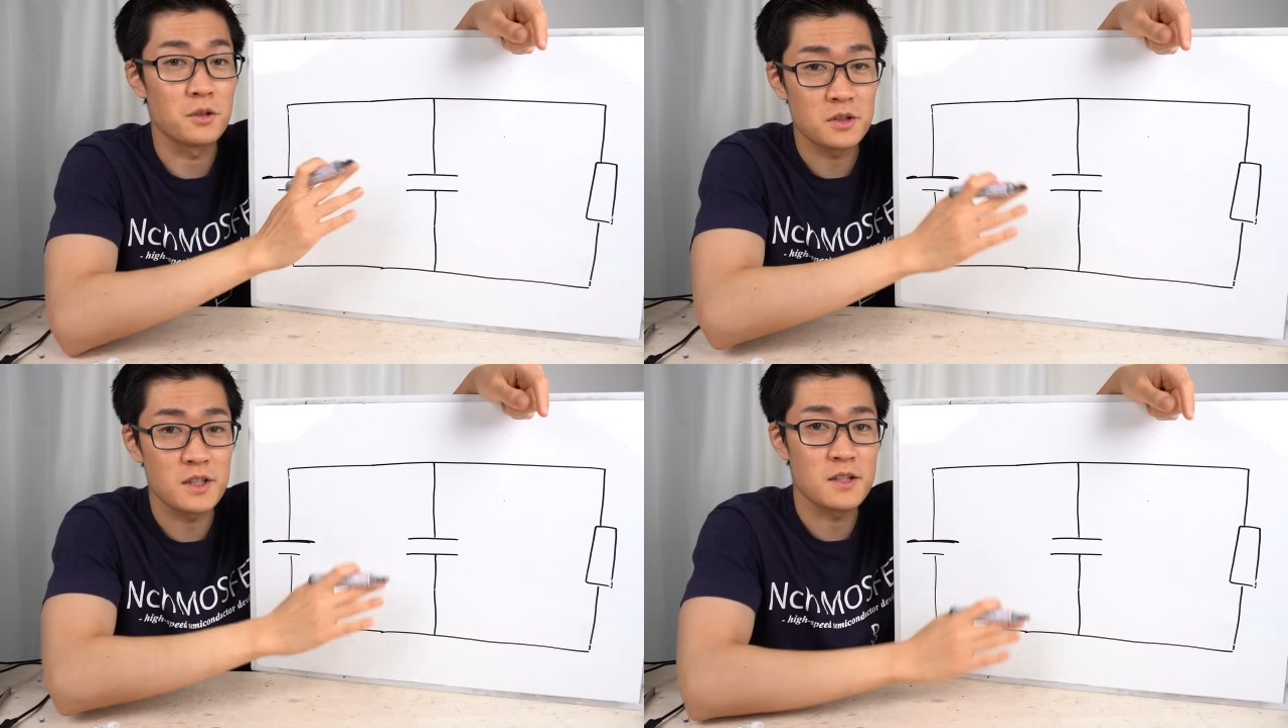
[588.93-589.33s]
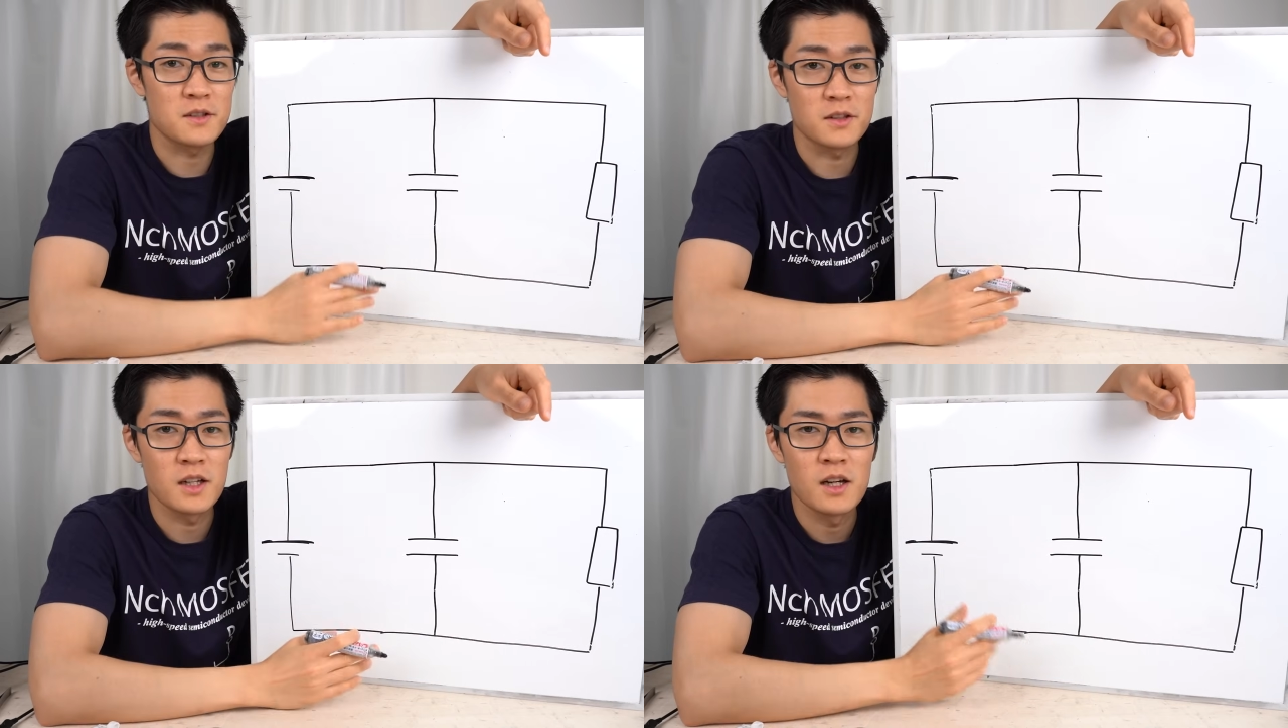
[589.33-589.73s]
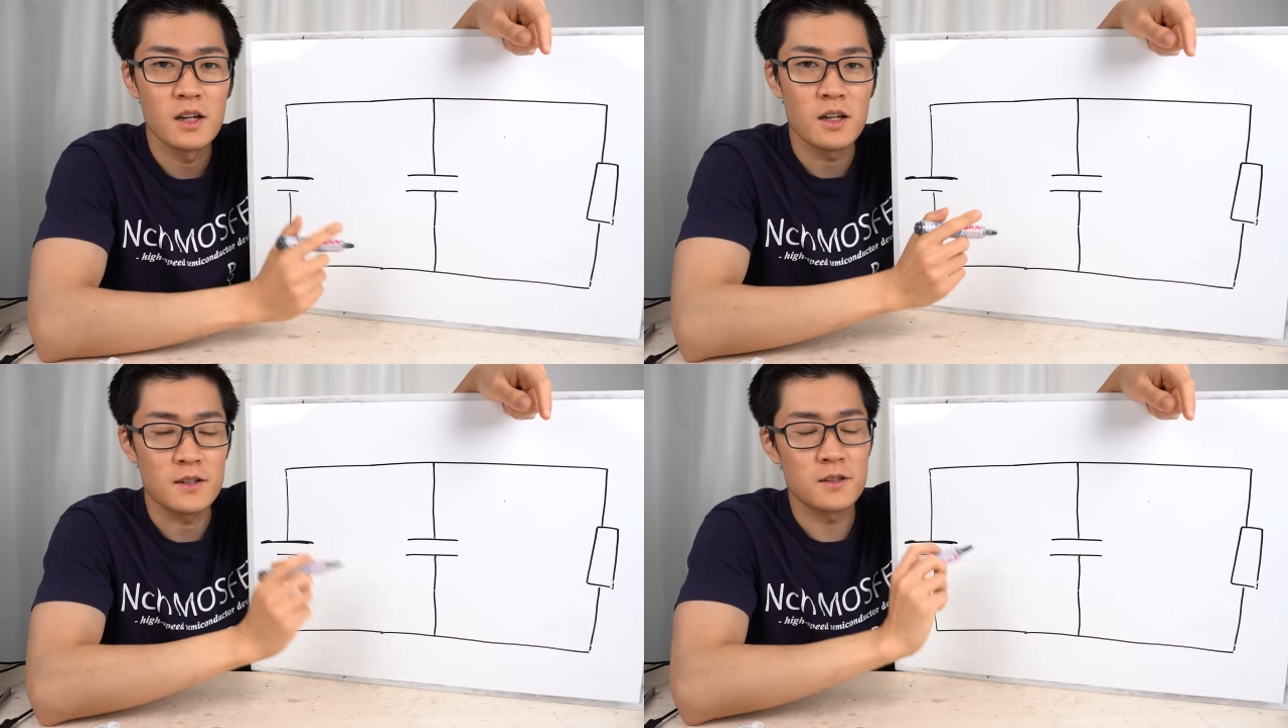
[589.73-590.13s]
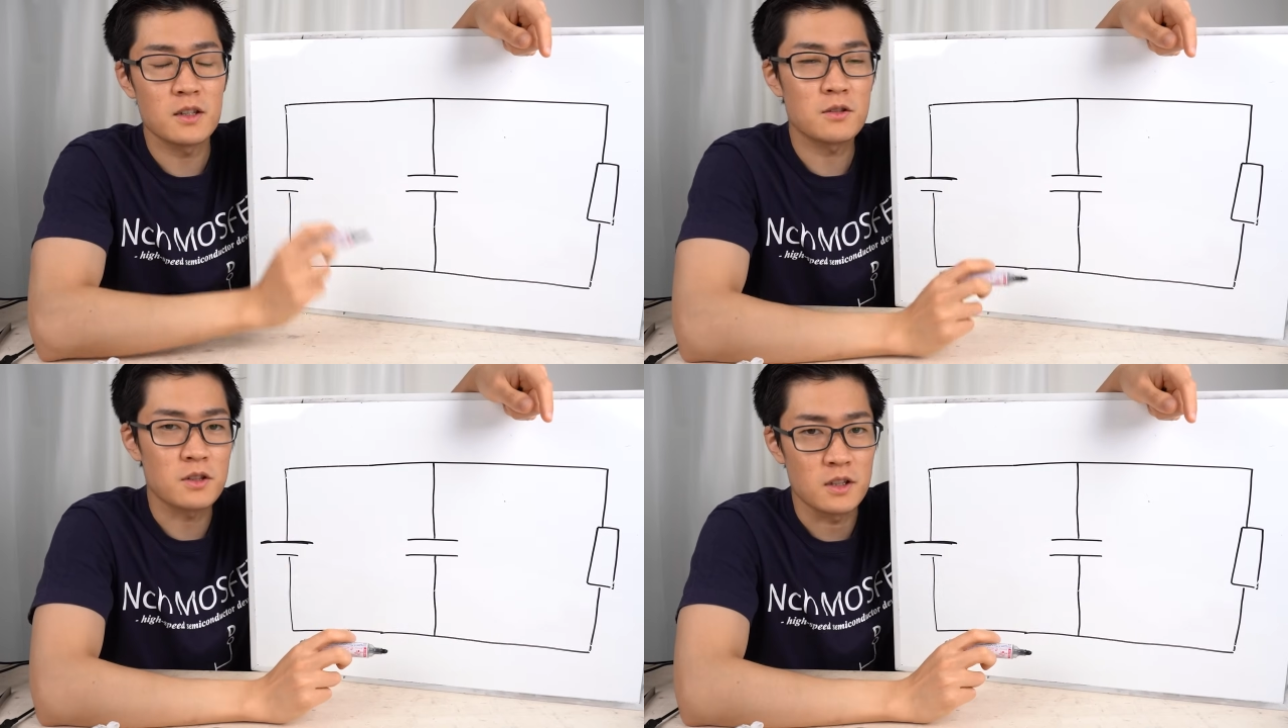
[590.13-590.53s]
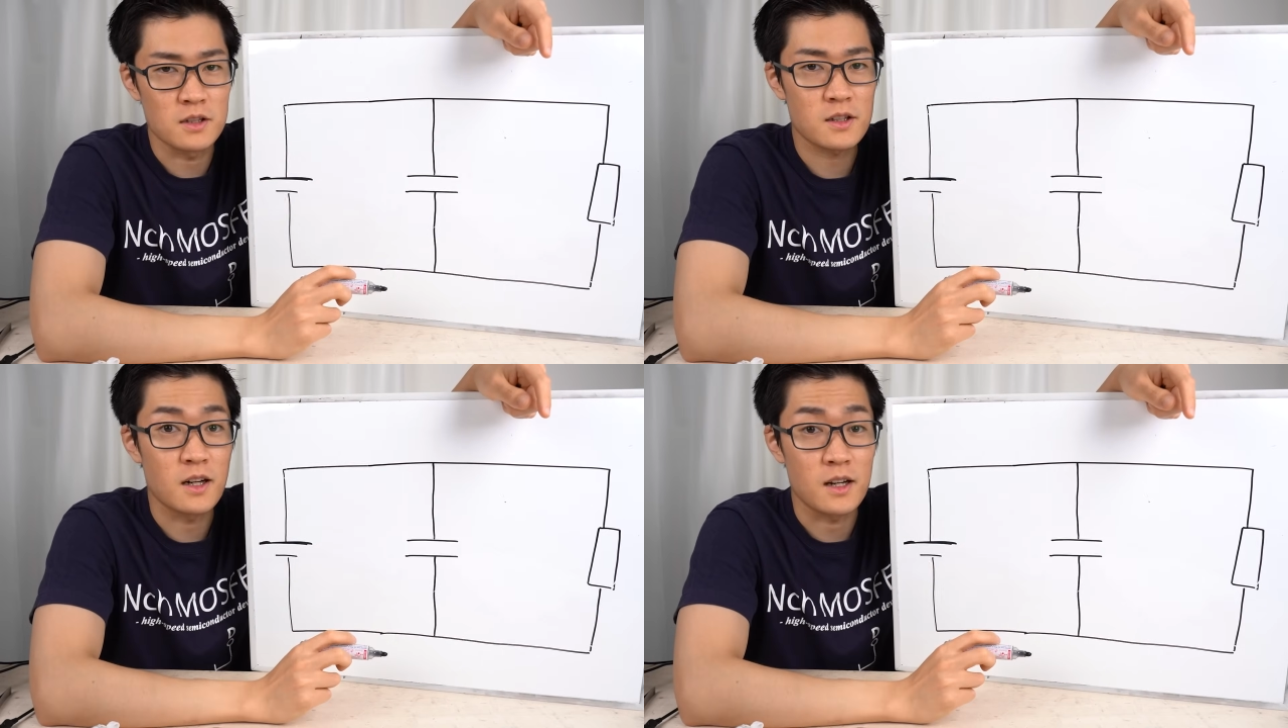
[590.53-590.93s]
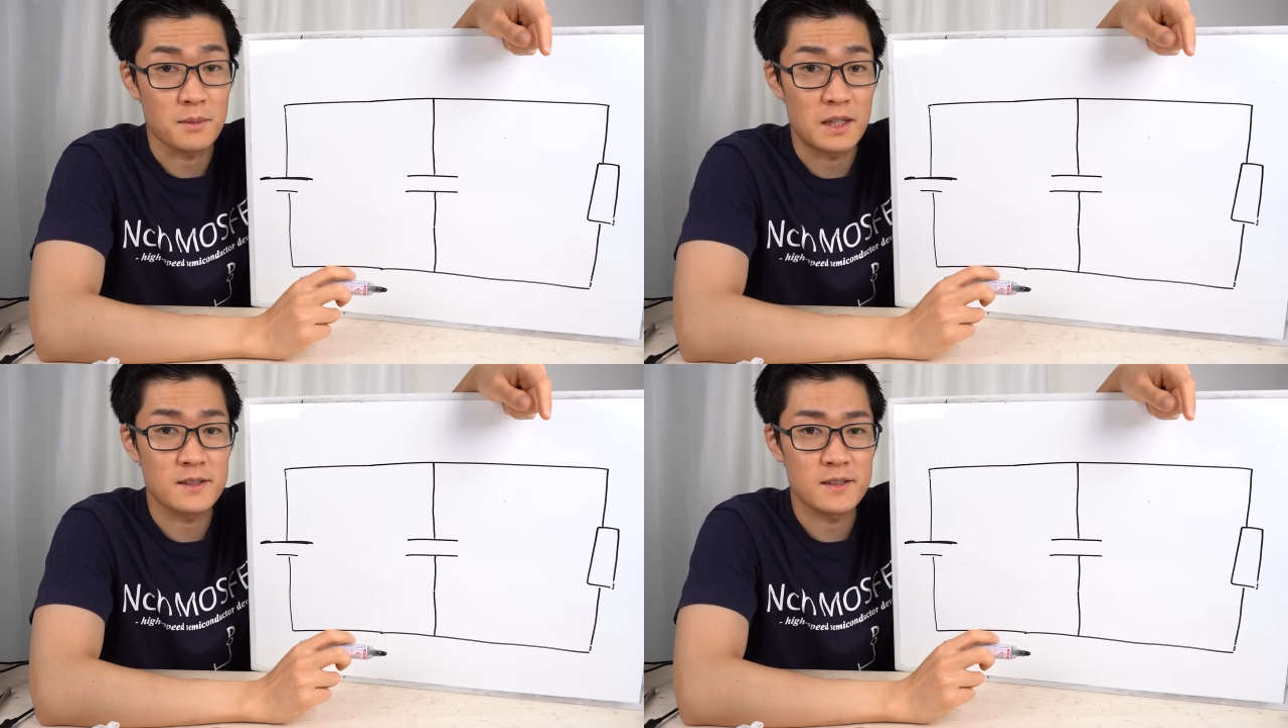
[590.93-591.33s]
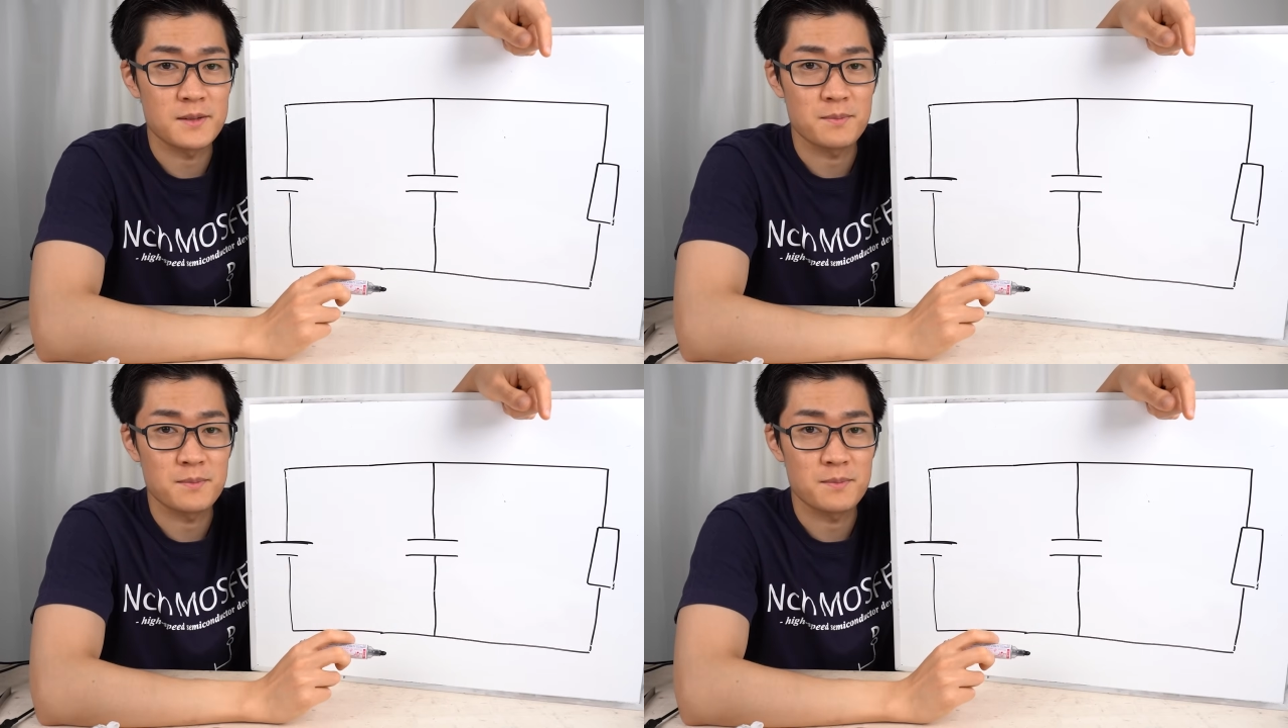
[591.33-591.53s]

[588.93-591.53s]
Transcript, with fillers: 抑制する、そんな時に使われます。